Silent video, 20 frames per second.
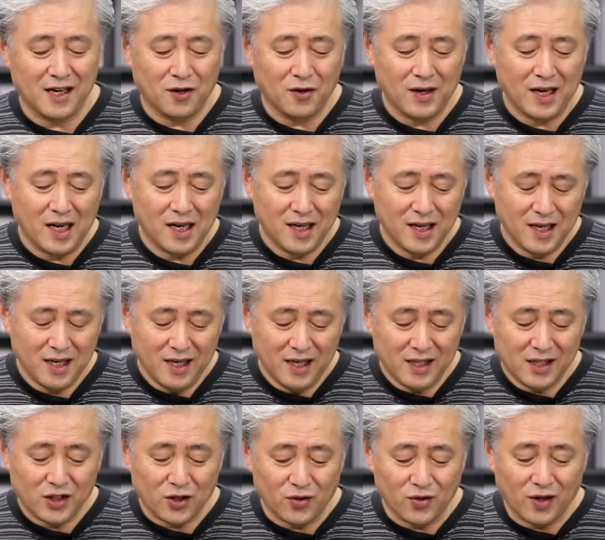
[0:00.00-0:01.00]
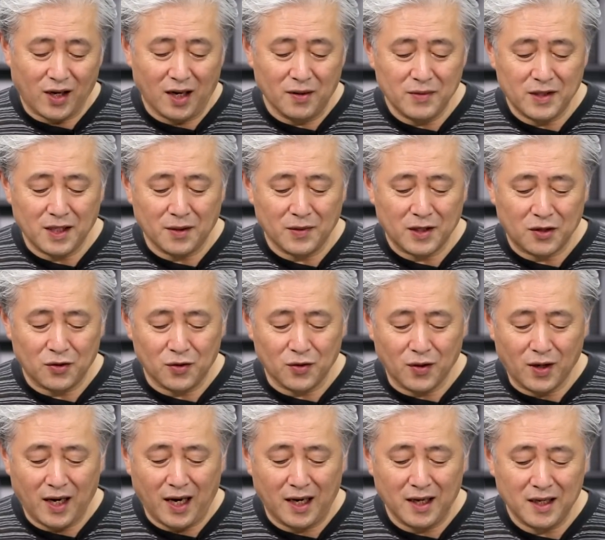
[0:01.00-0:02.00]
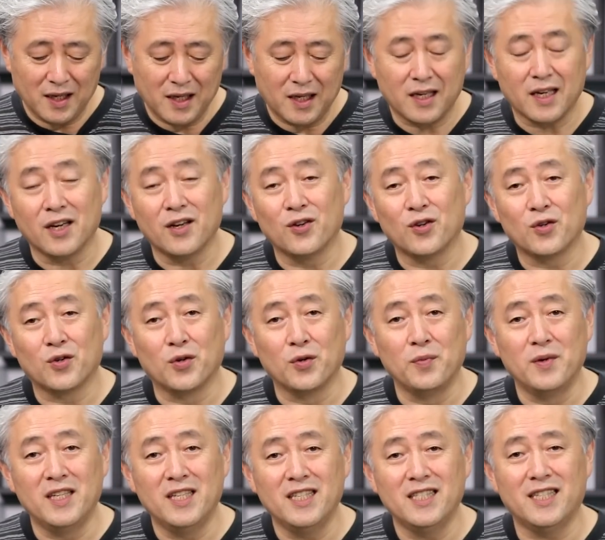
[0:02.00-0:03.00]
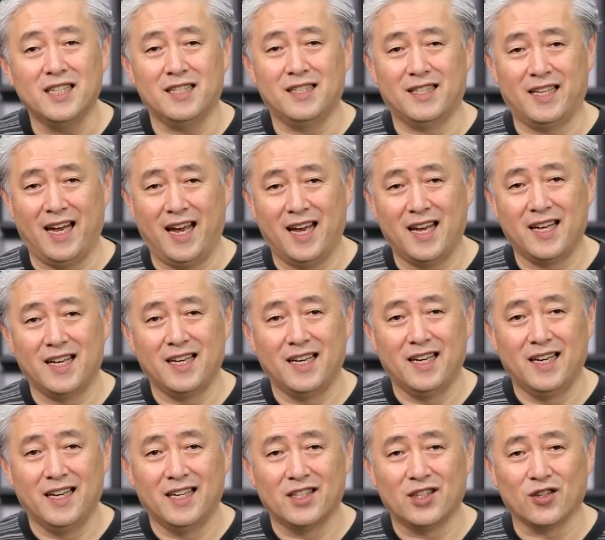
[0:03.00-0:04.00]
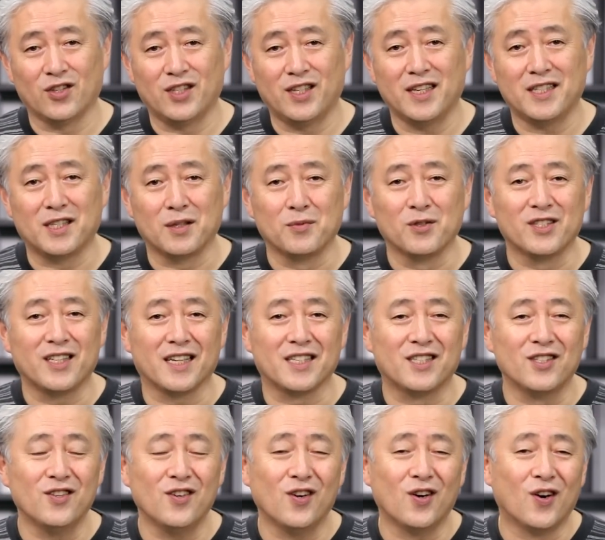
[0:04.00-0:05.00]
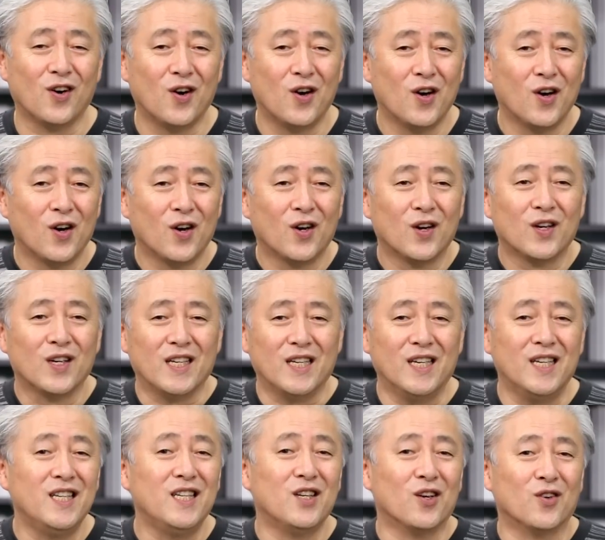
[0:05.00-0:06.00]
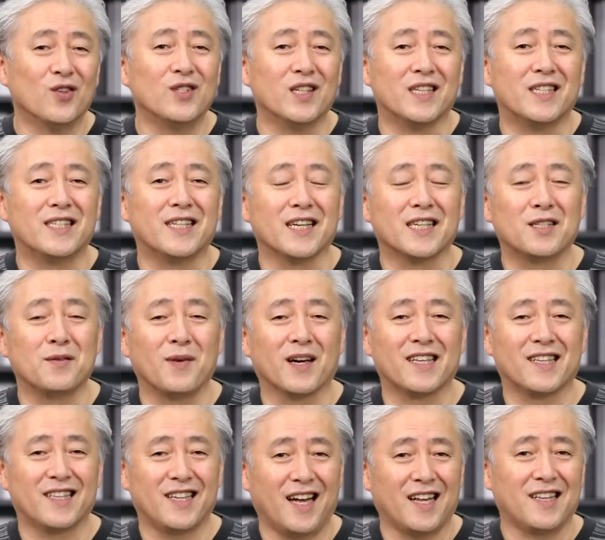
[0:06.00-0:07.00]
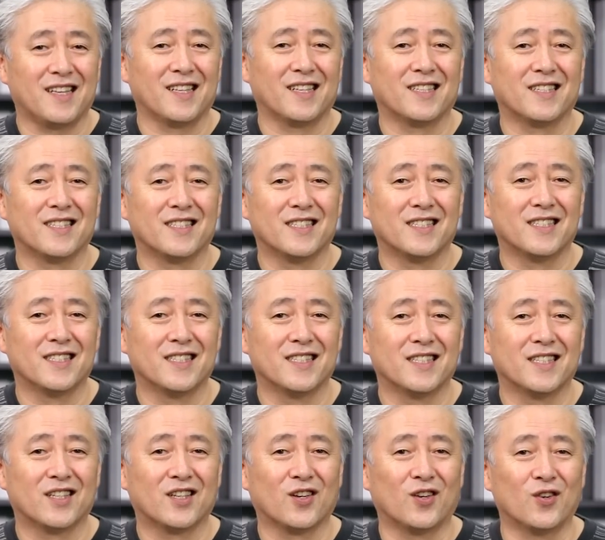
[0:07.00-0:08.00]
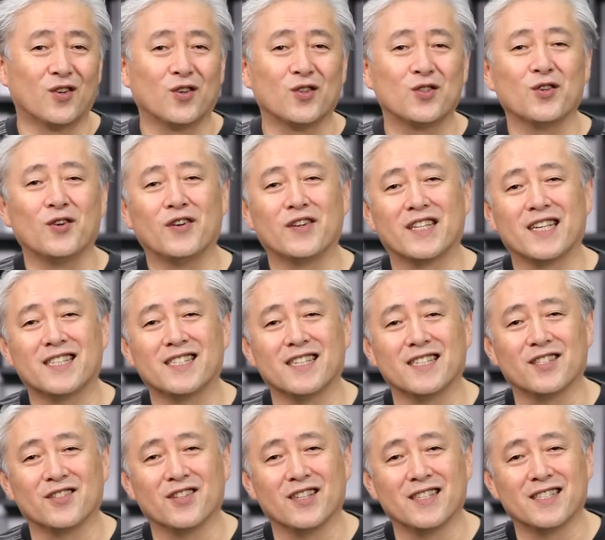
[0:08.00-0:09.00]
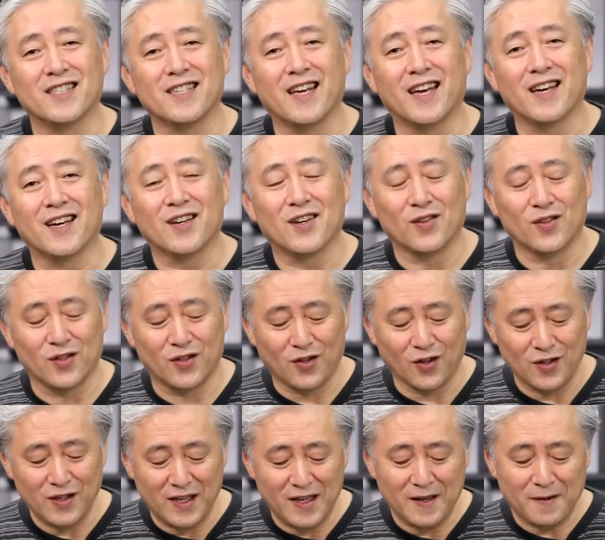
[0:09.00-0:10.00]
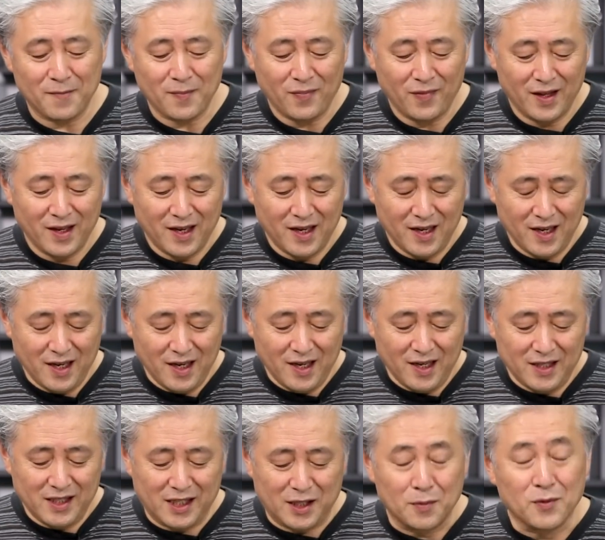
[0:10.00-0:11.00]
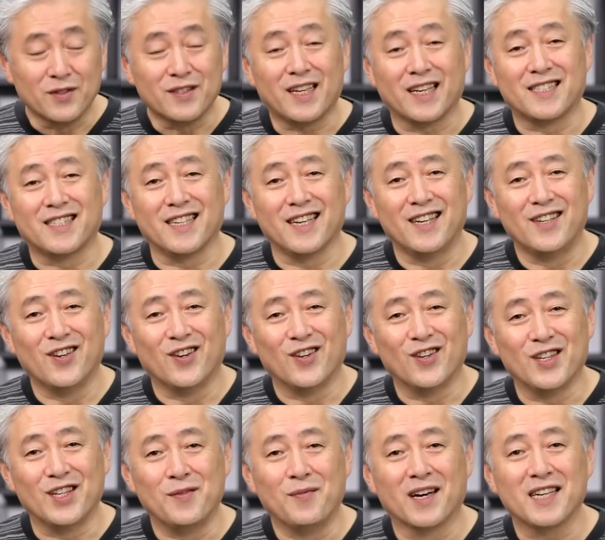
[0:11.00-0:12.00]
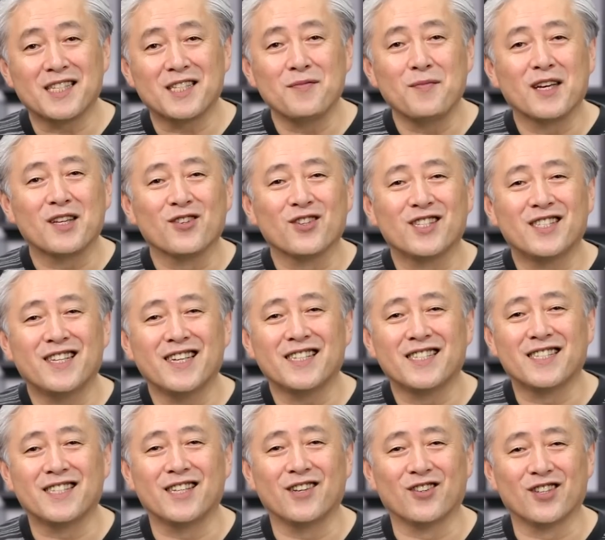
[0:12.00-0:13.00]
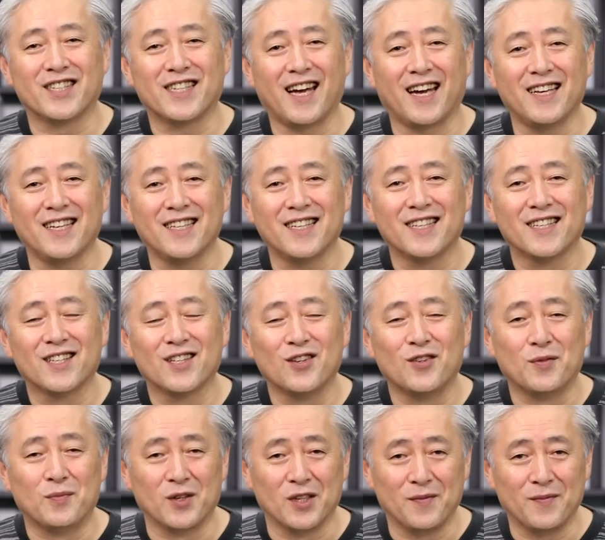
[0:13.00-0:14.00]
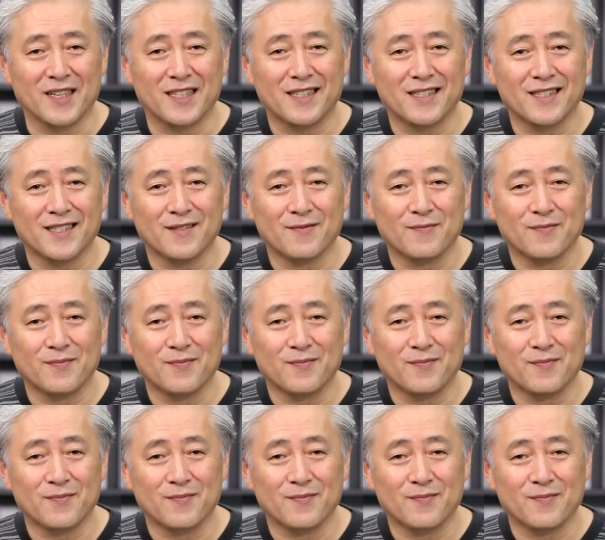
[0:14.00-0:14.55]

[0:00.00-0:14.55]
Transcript: らはその神様との関係を踏みにじってそして自分たちのいいようにしてしまったこのことを私たちはですね本当に自分たちへの戒めとして知っておきたいと思います。